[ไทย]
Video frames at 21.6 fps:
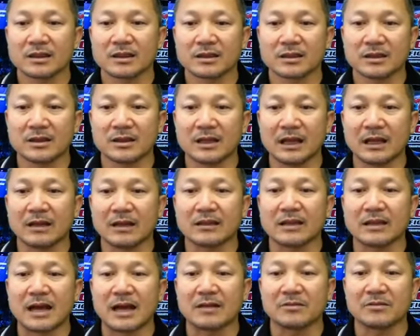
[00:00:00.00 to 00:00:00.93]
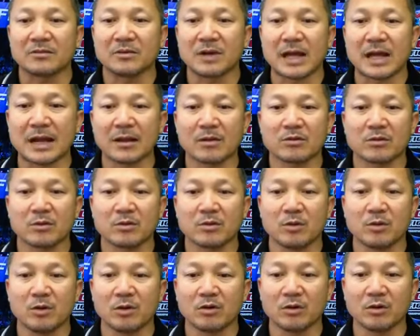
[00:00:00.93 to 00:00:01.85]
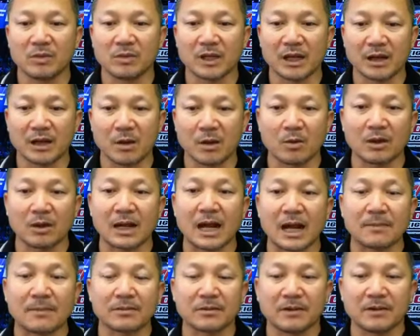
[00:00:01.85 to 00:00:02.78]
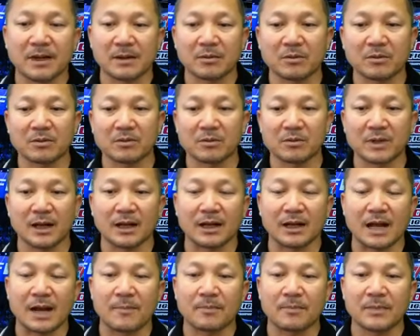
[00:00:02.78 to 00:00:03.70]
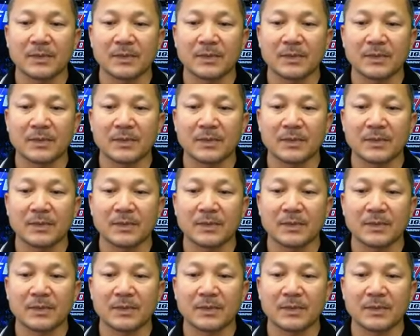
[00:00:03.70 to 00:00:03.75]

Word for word: เขียนสาสุราชคุณสมเกียรติขอบคุณครับสวัสดีคุณสมเกียรติครับ